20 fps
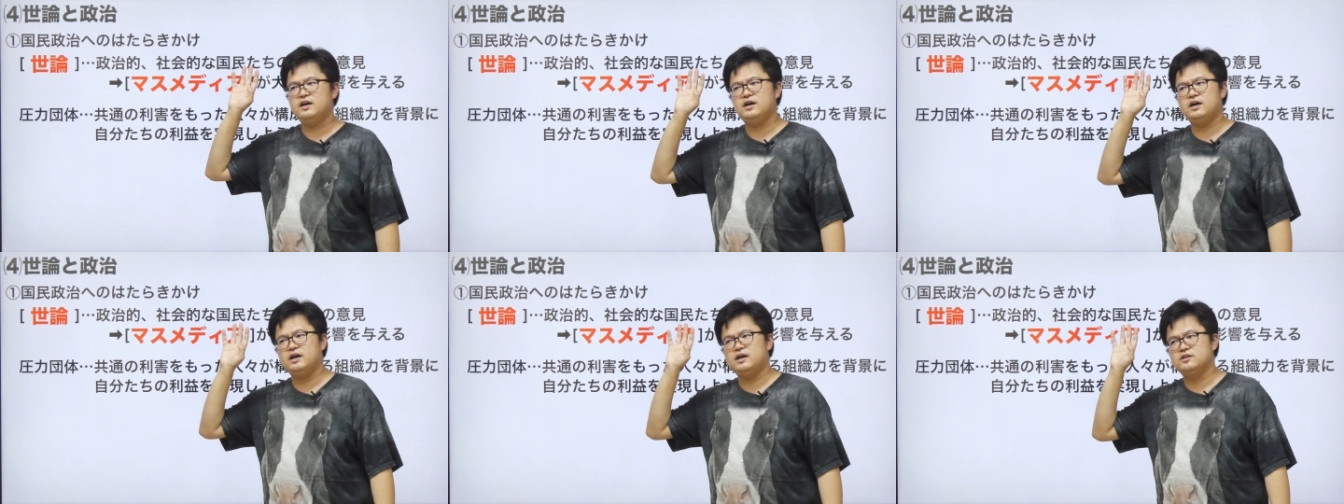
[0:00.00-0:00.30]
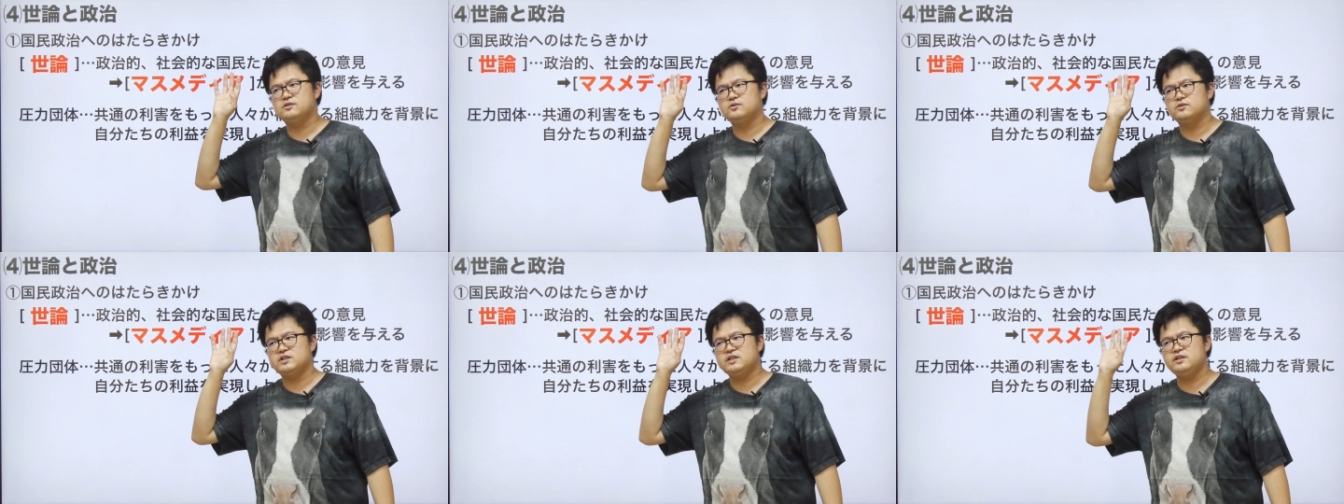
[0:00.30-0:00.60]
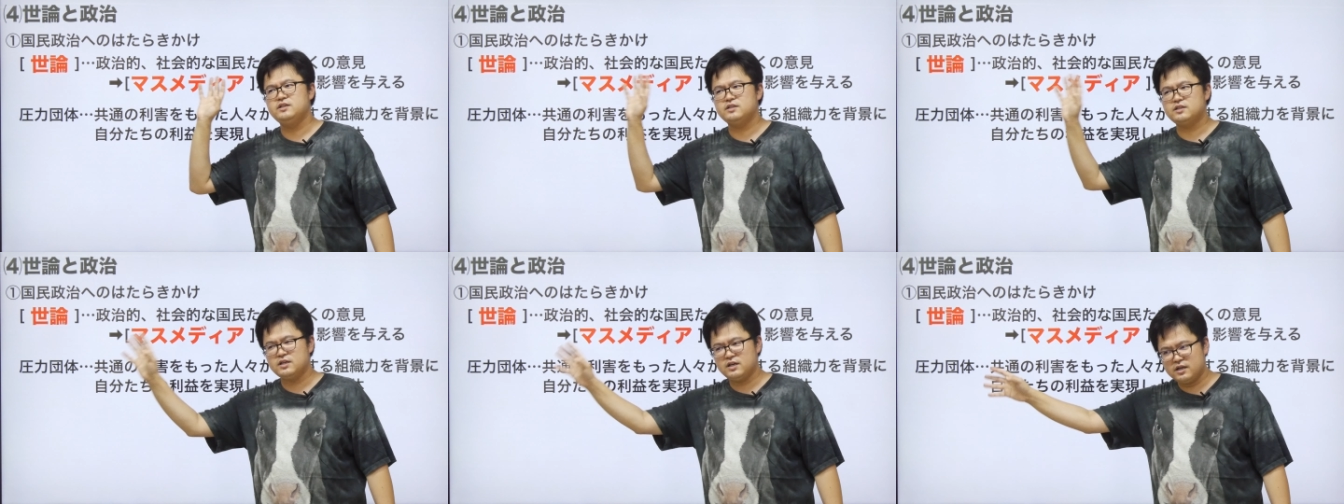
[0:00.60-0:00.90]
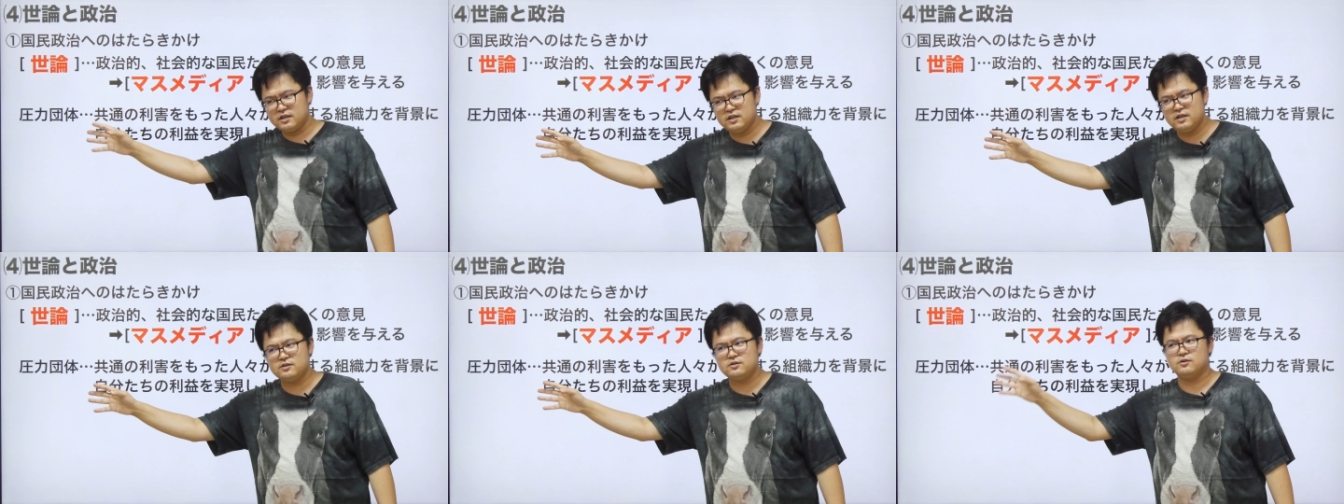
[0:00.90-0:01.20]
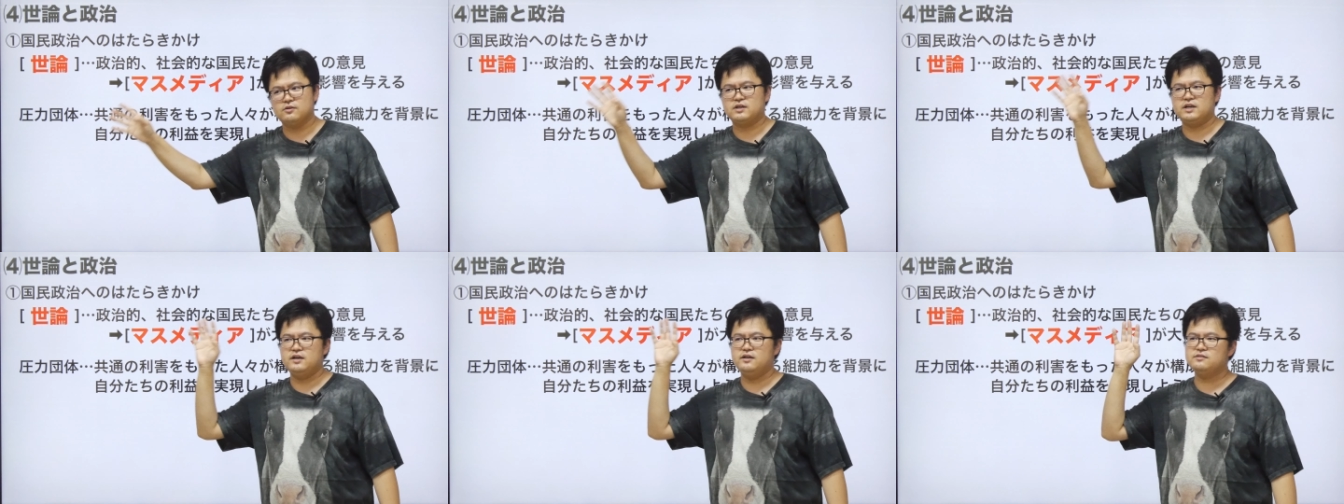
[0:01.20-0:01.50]
あの、
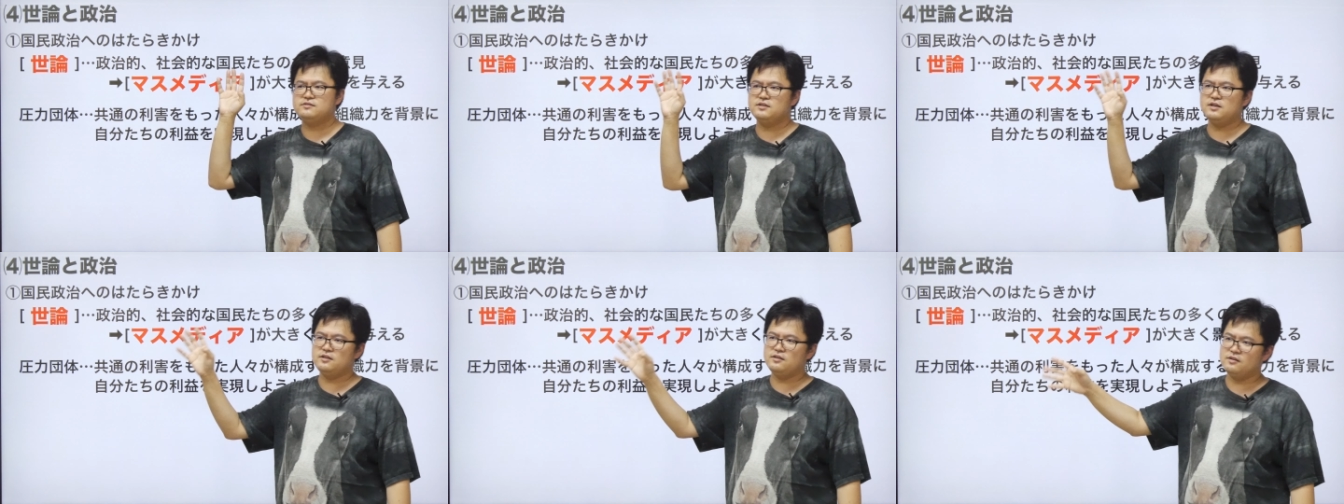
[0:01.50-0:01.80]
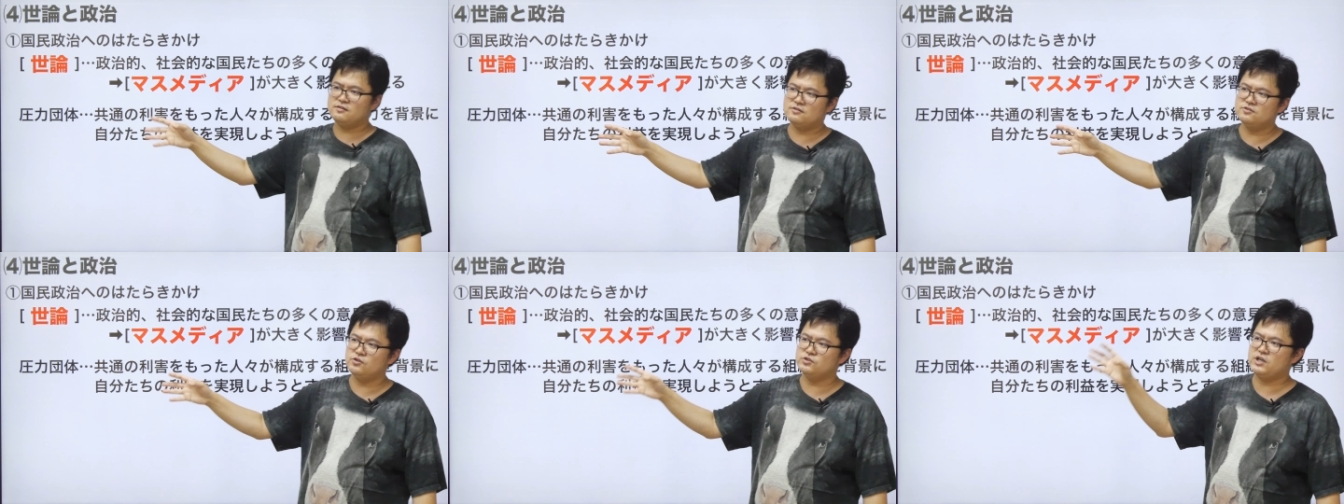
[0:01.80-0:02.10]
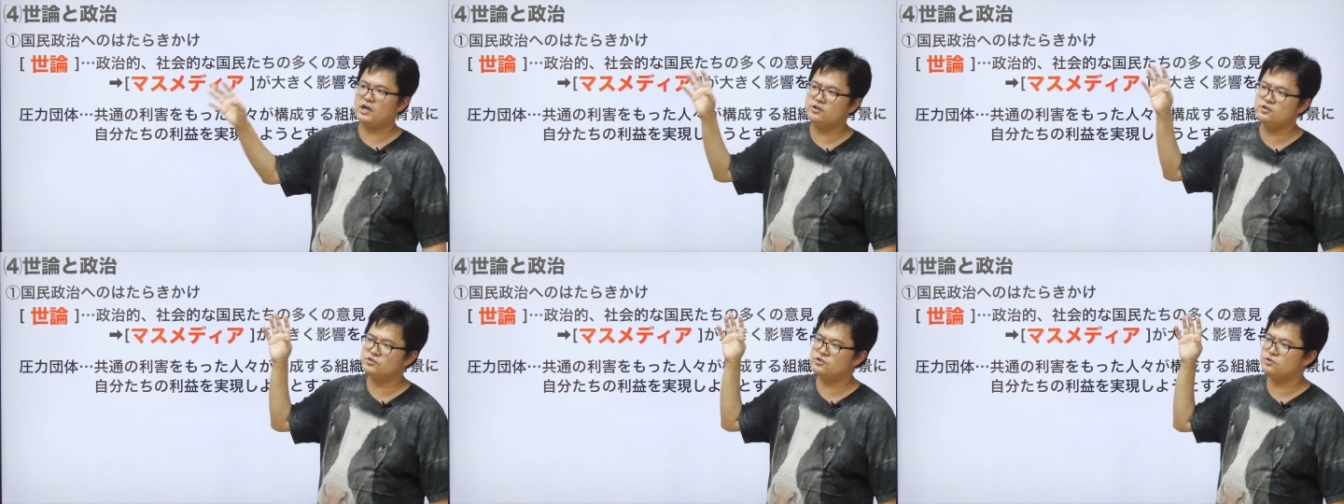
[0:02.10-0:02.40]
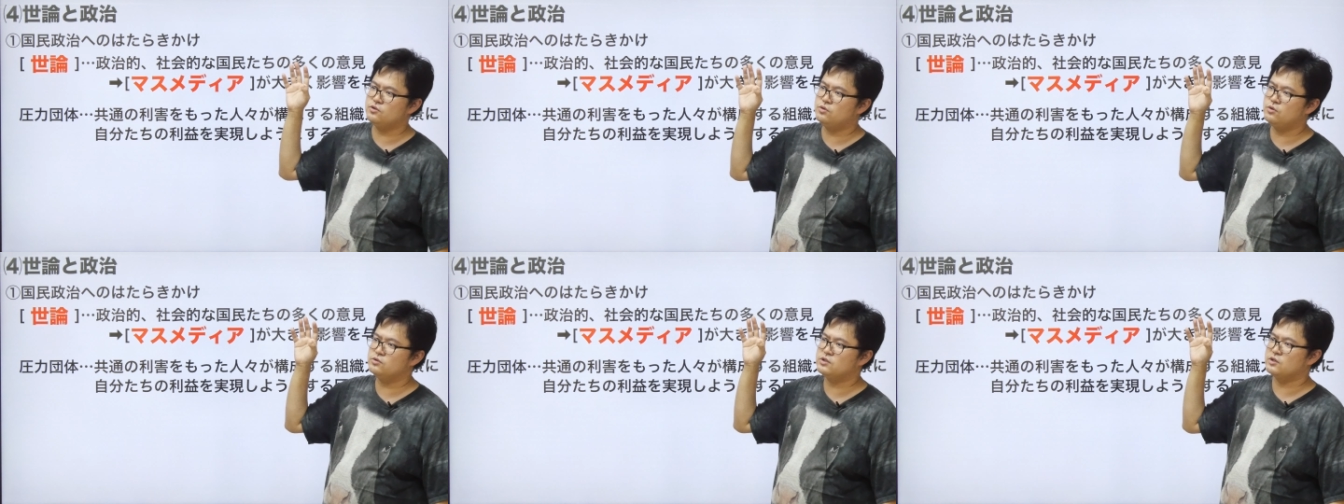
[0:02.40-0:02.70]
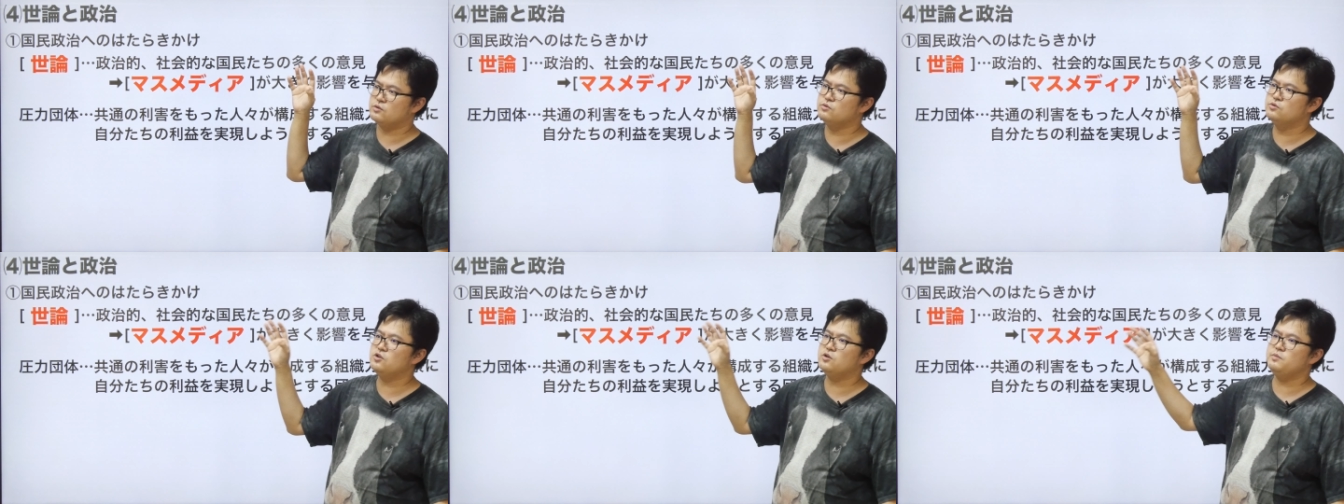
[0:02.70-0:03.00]
インターネットとか SNS 上にある情報っ
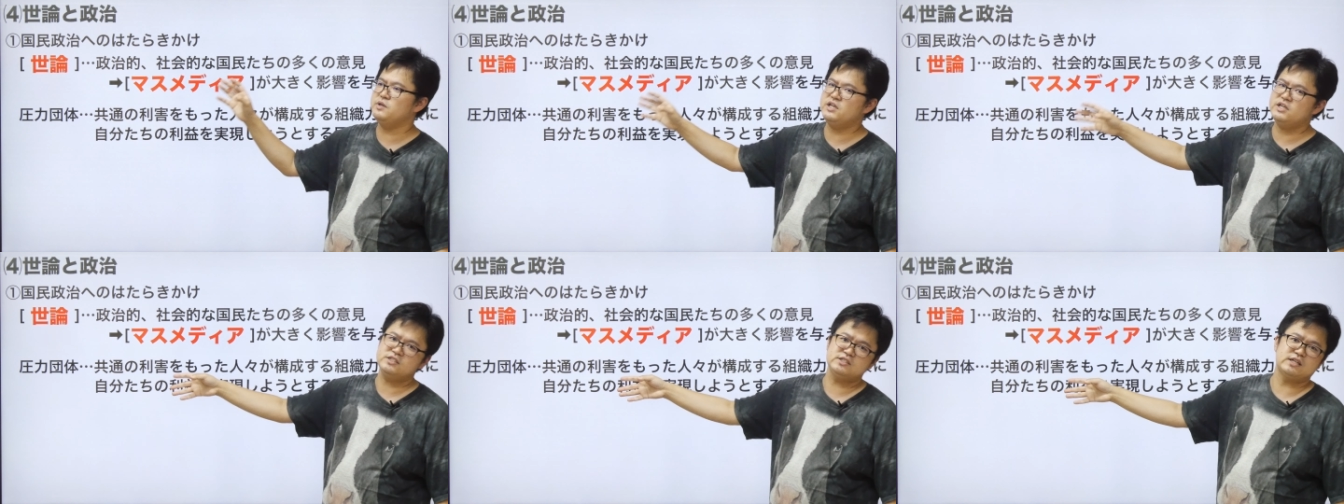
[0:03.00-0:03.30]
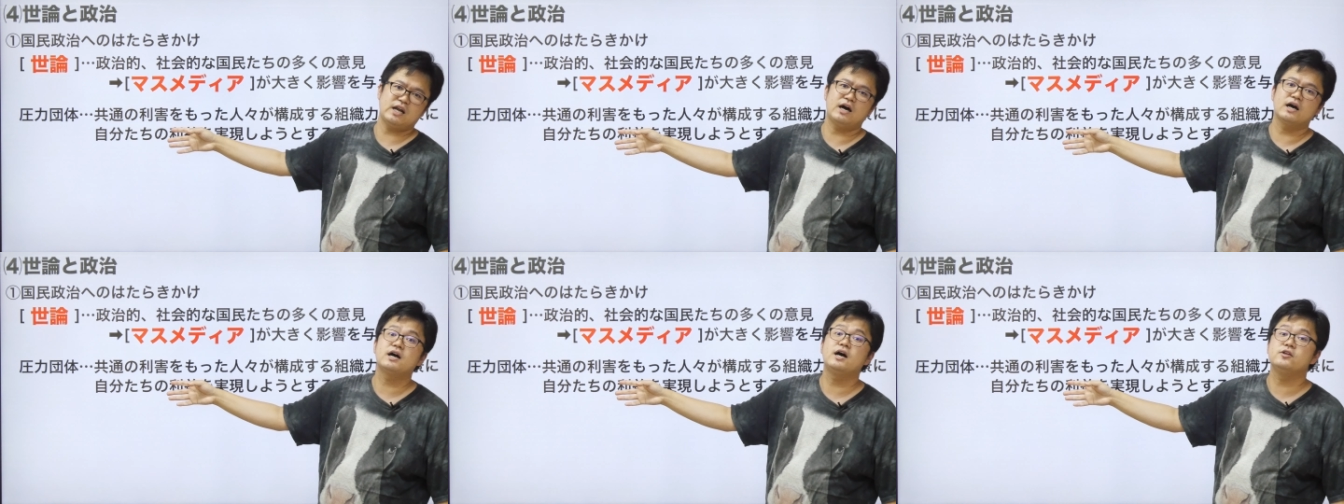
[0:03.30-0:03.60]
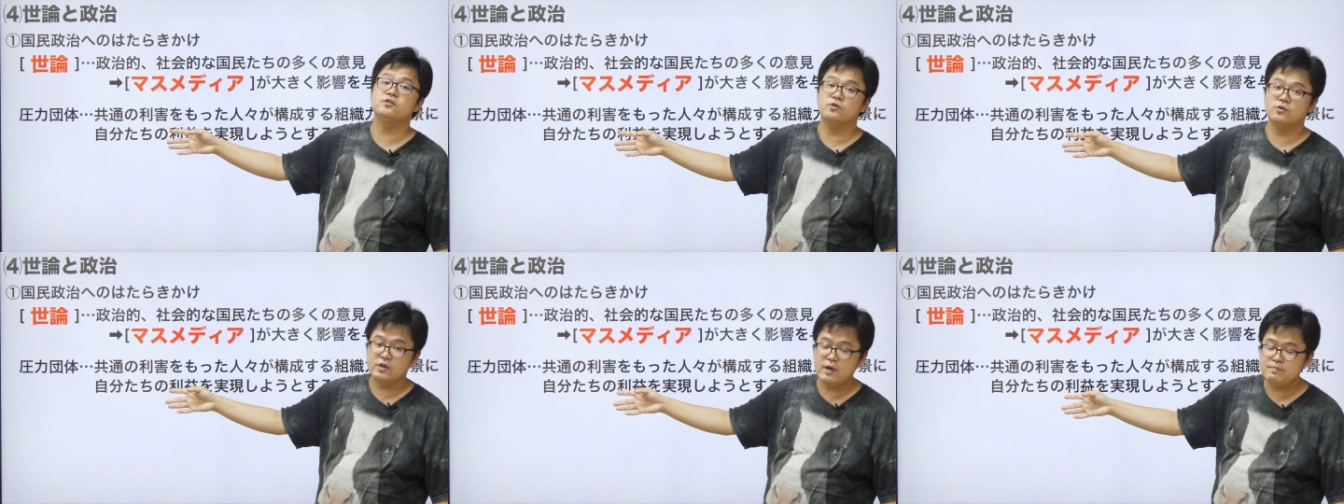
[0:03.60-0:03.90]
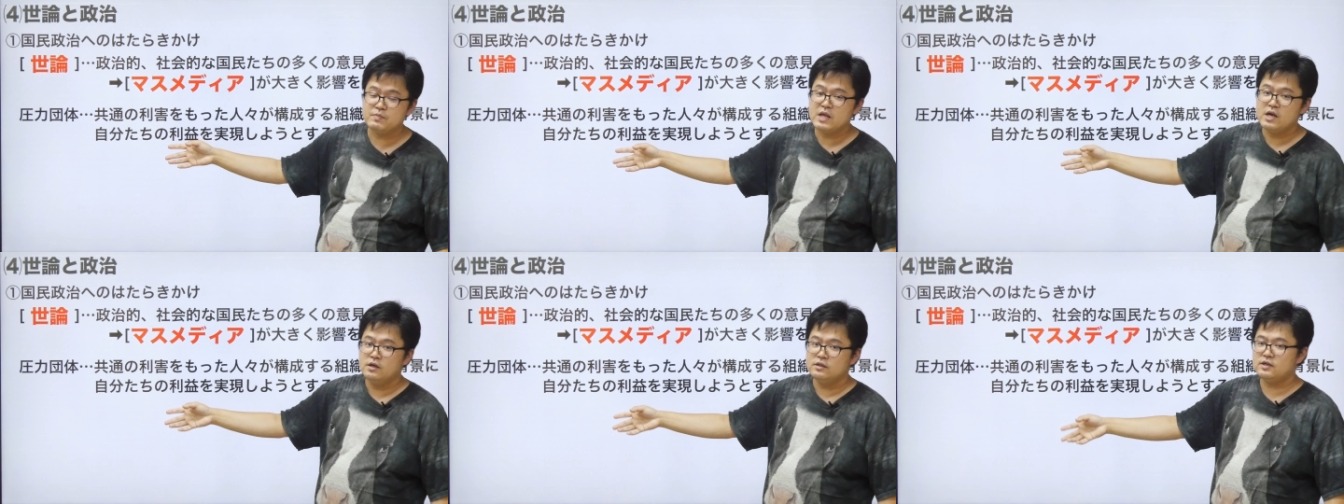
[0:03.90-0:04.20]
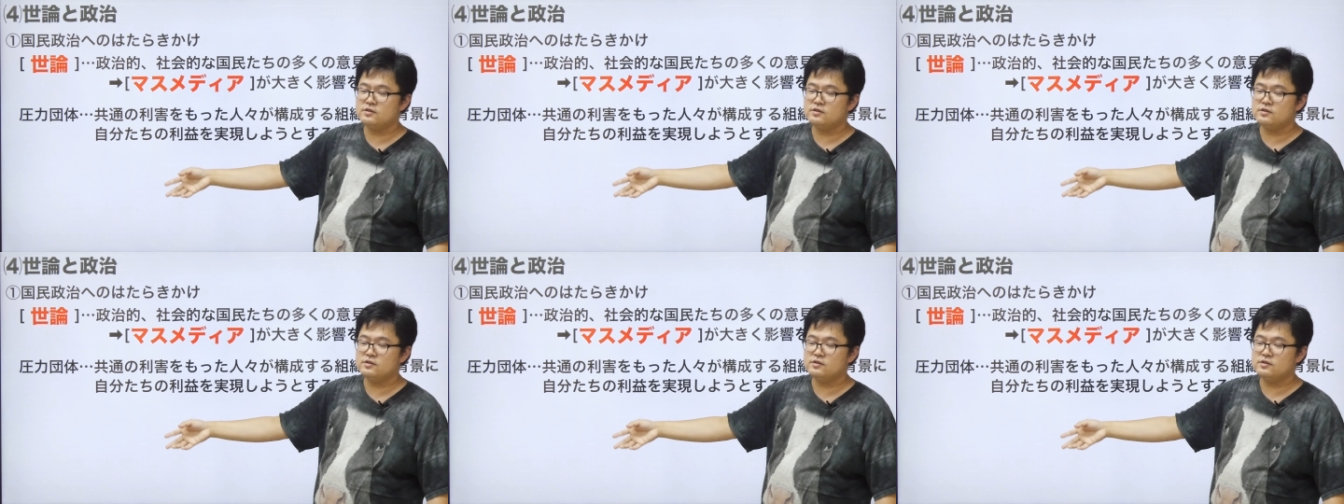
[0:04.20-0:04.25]
てのは鵜呑みにしたらあかんだよね。